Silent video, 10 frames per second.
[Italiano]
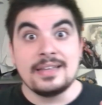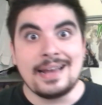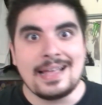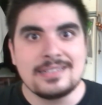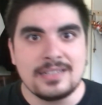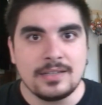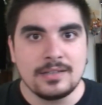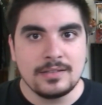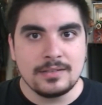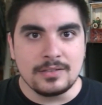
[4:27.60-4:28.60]
Ragazzi,
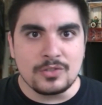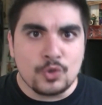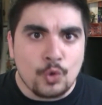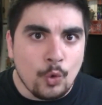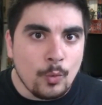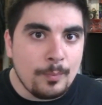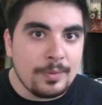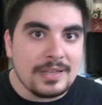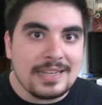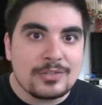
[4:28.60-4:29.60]

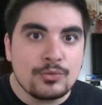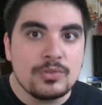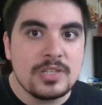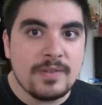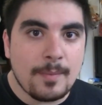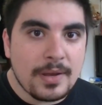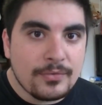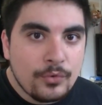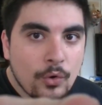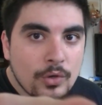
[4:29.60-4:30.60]
scoop in esclusiva
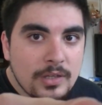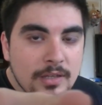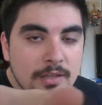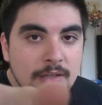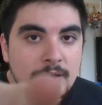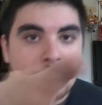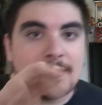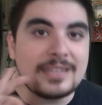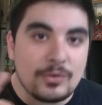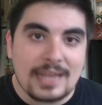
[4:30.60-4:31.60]
per voi.
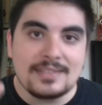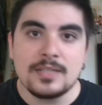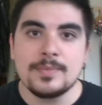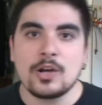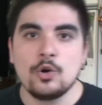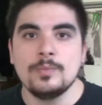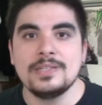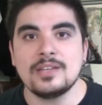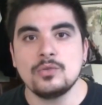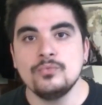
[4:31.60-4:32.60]
Matteo Renzi mi ha
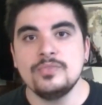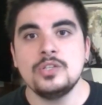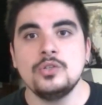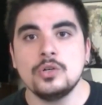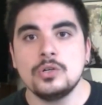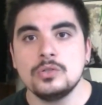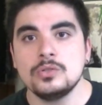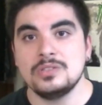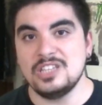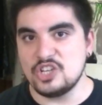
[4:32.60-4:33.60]
commentato un video
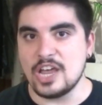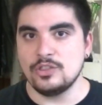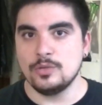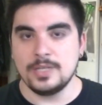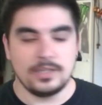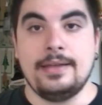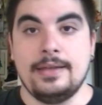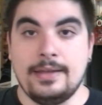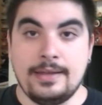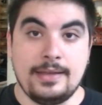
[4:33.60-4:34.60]
dicendomi:
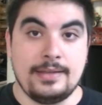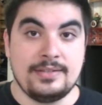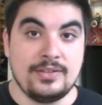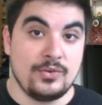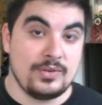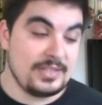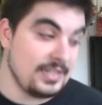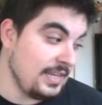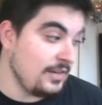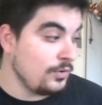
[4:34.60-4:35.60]
Eh, signor
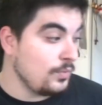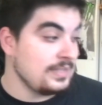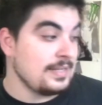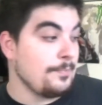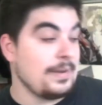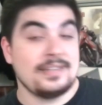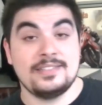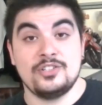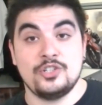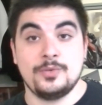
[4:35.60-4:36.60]
Zacchino, questa
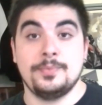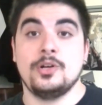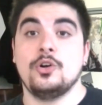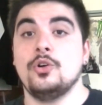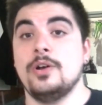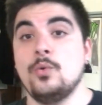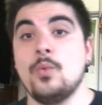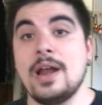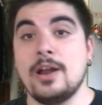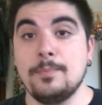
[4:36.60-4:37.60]
partnership con
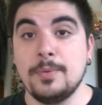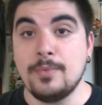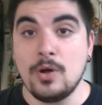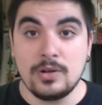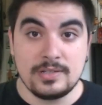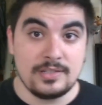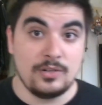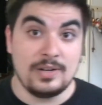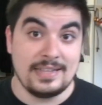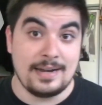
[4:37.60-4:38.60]
One Up Box
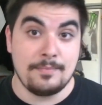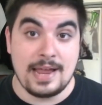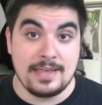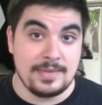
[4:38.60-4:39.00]
non le darà mai i